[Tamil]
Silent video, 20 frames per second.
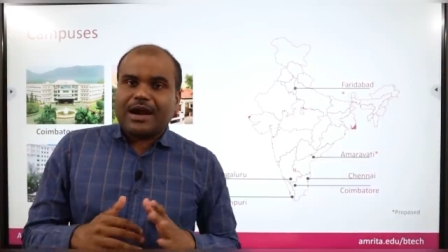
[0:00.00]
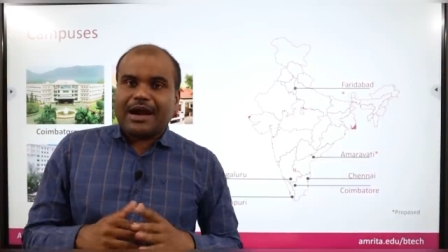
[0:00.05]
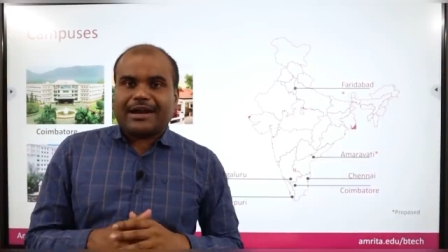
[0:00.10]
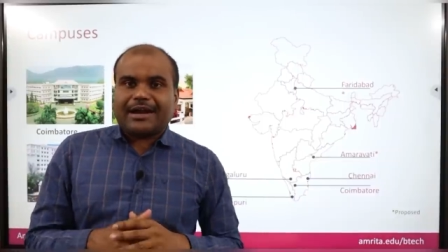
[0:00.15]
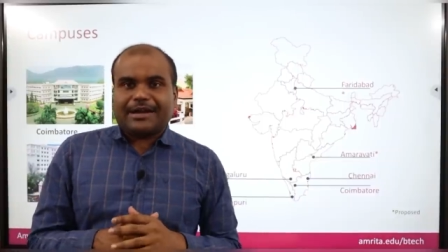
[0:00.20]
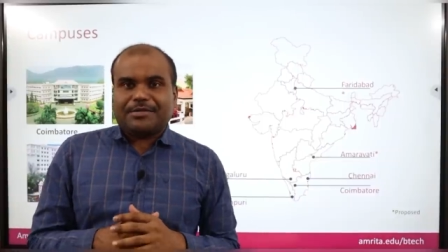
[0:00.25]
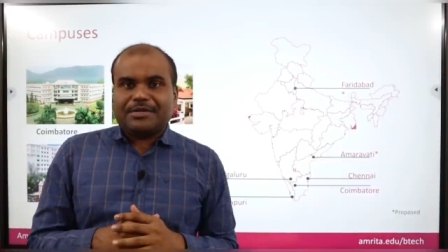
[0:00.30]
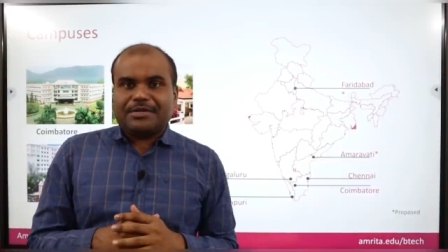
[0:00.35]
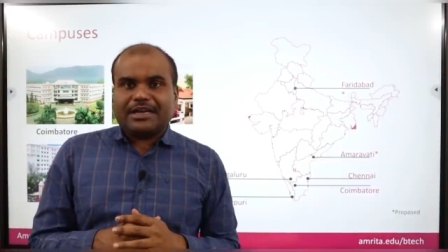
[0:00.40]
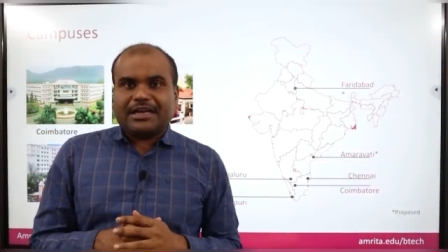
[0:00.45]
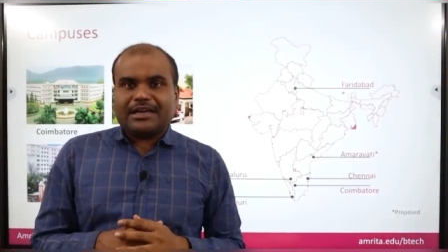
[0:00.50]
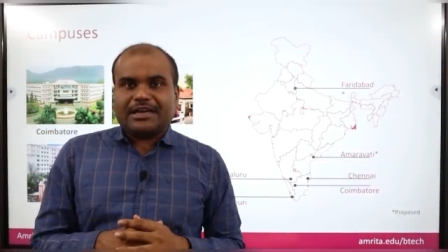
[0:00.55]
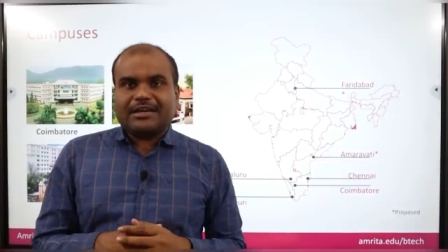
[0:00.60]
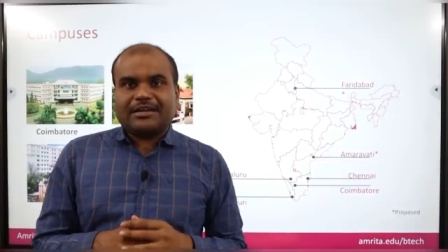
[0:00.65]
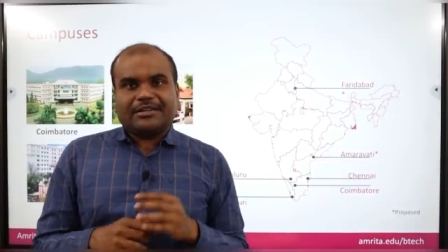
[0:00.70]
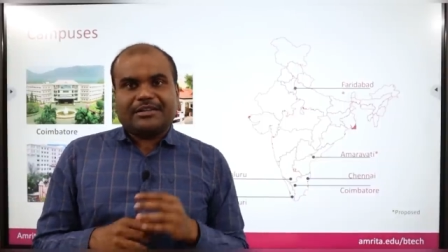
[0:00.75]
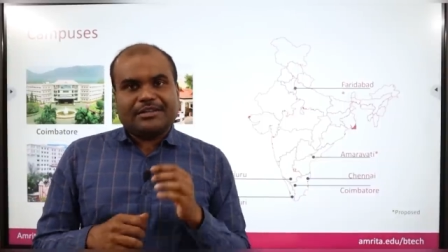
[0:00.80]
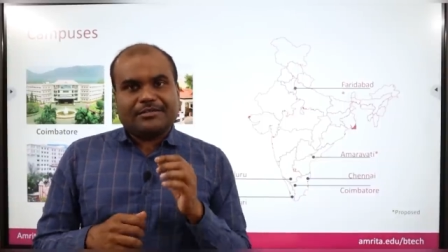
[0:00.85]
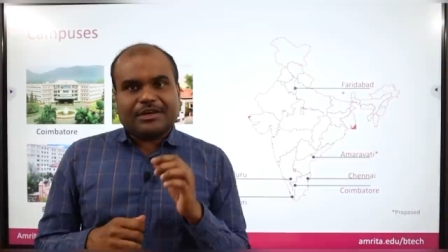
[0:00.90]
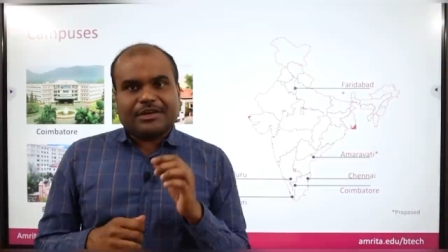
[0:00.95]
அகடமிக்
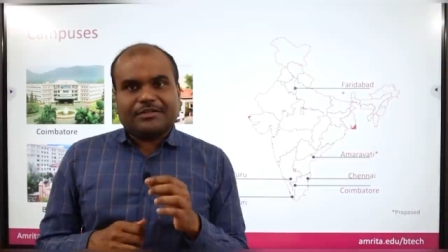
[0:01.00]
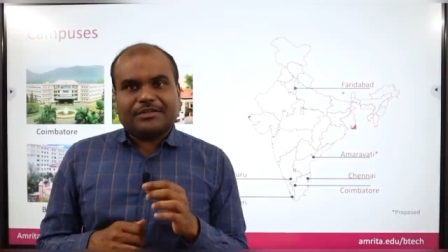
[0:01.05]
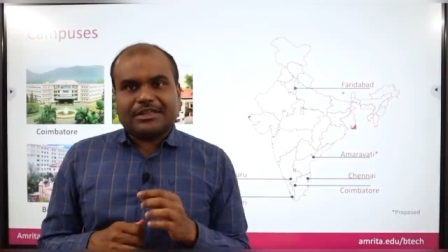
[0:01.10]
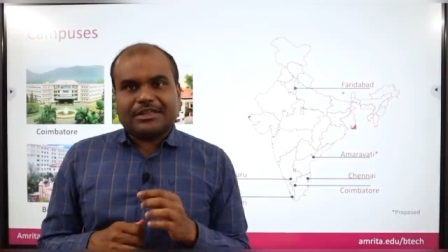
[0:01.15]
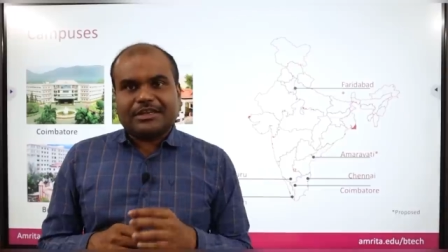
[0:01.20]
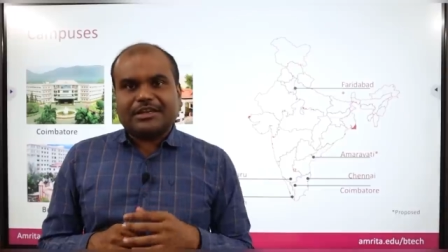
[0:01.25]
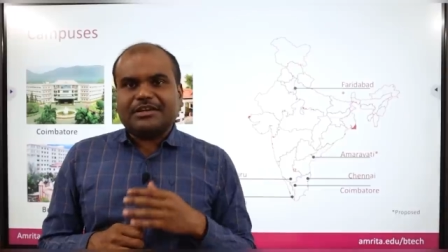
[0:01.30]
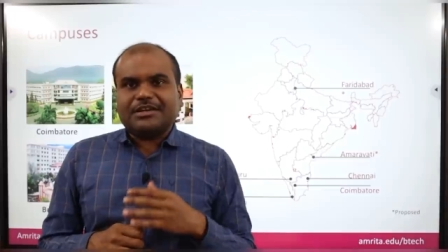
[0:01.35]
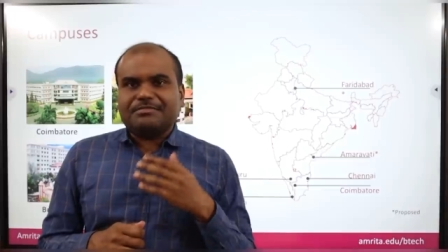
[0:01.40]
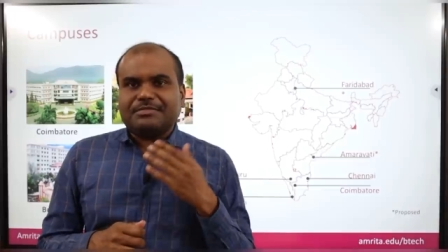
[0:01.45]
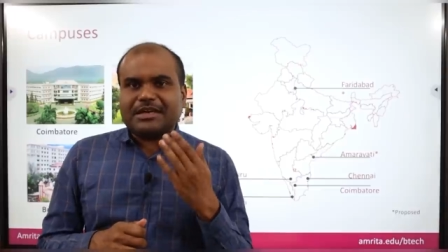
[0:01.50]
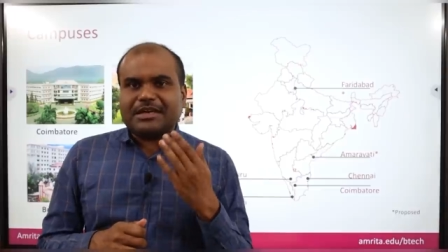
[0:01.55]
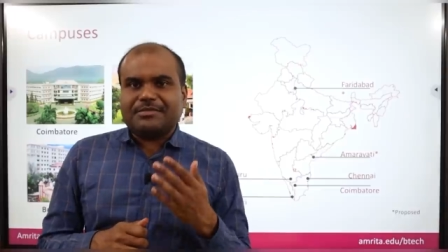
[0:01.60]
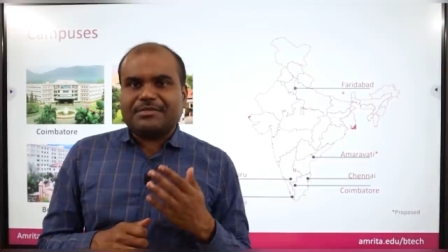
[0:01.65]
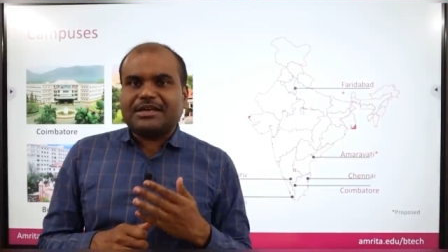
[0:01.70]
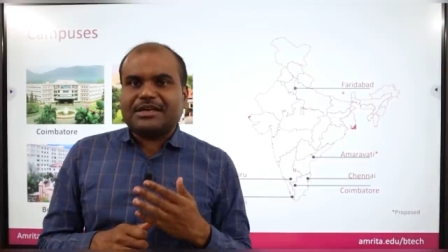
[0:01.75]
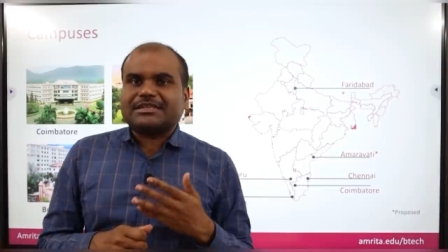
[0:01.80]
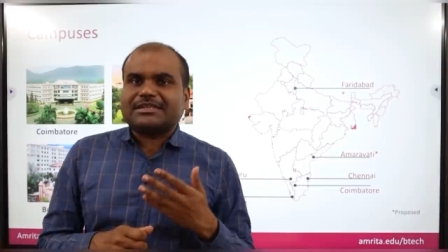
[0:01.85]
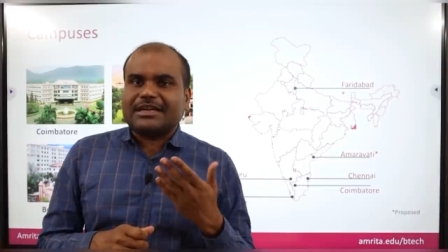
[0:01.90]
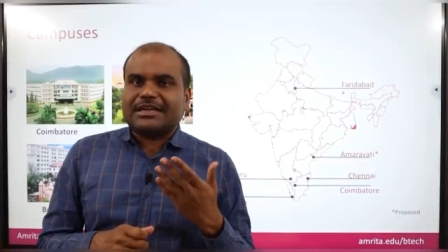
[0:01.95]
இயர்லேருந்து வருவதற்கு மிக
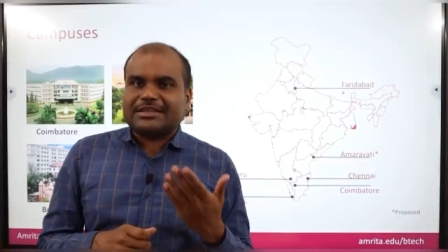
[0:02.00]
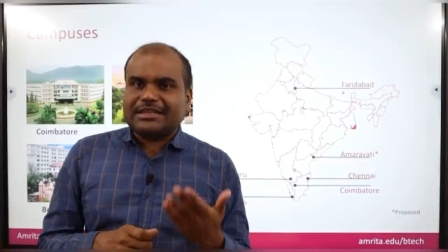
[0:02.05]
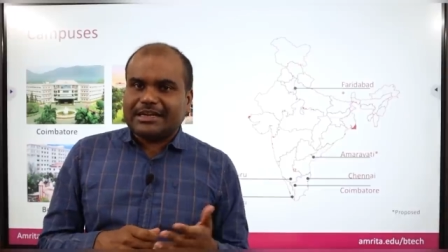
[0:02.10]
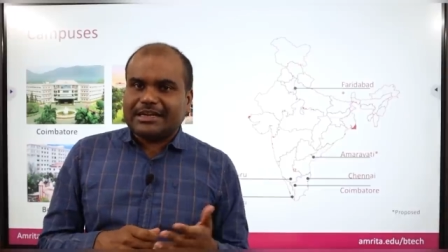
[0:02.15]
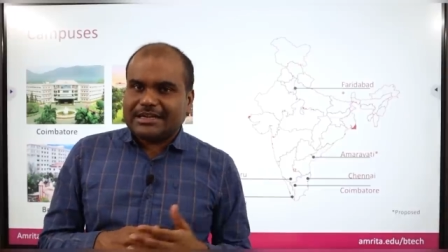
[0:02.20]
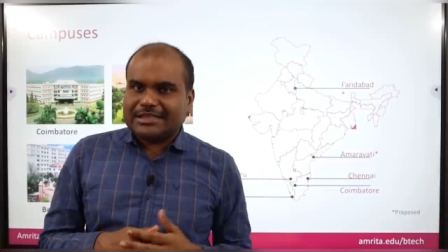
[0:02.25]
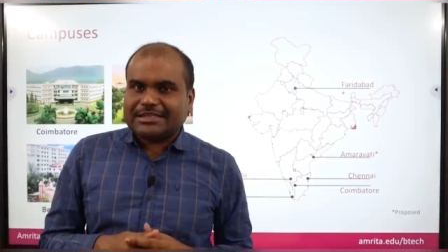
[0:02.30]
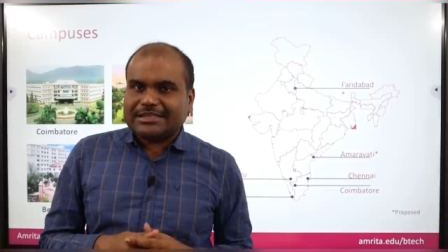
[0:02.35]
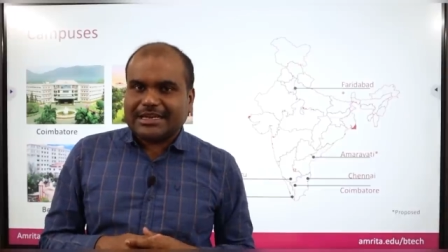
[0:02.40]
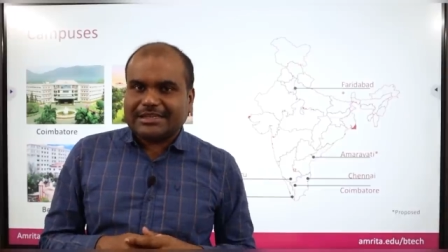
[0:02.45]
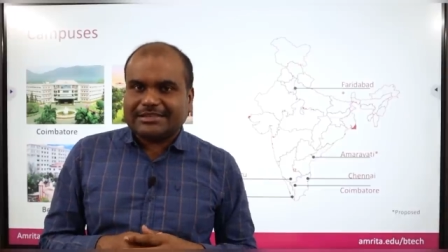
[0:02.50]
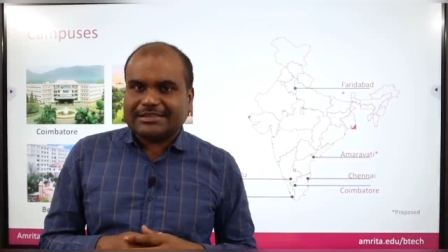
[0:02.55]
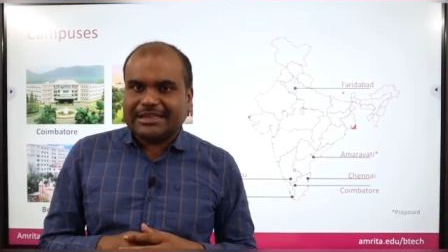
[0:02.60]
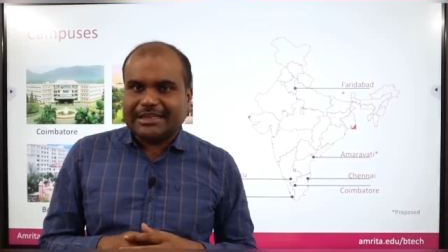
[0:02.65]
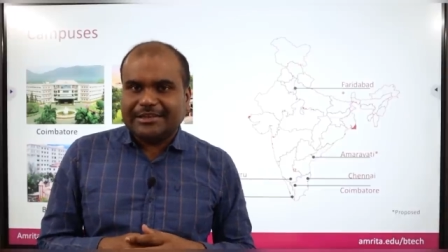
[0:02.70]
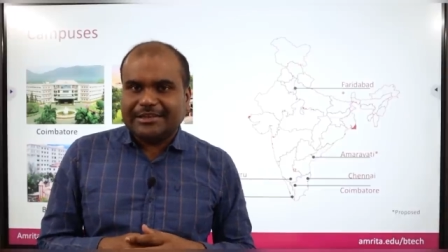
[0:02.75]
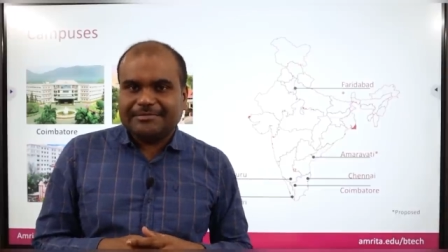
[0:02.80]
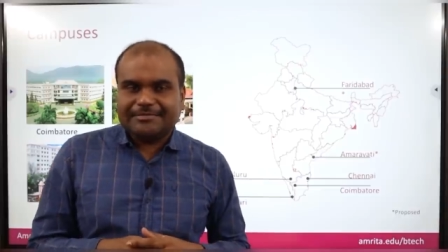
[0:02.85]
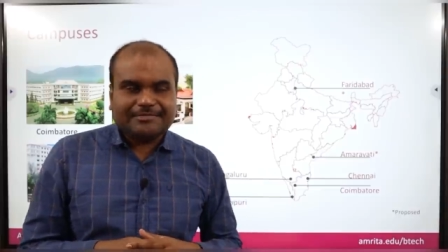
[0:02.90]
மிக சாத்தியங்கள் ஜாஸ்தி